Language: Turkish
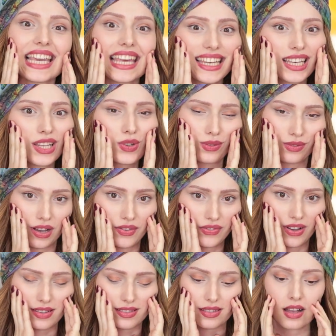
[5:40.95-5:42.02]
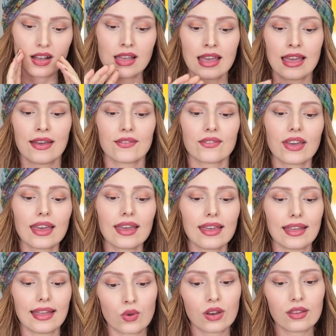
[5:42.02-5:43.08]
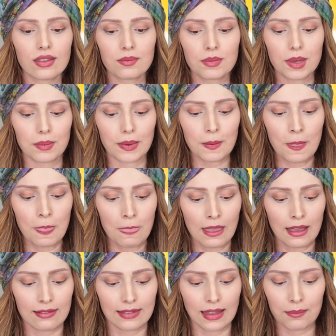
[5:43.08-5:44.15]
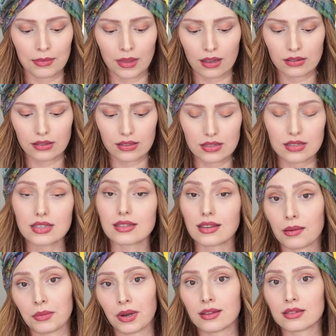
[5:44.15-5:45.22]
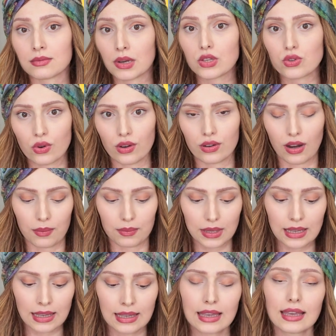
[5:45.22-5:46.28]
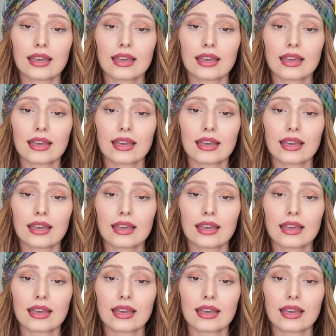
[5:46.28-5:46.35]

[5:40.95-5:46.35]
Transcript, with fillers: Geriliyor daha fazla. Ve söylediğim gibi nemlendirici, nemlendirmek çok önemli.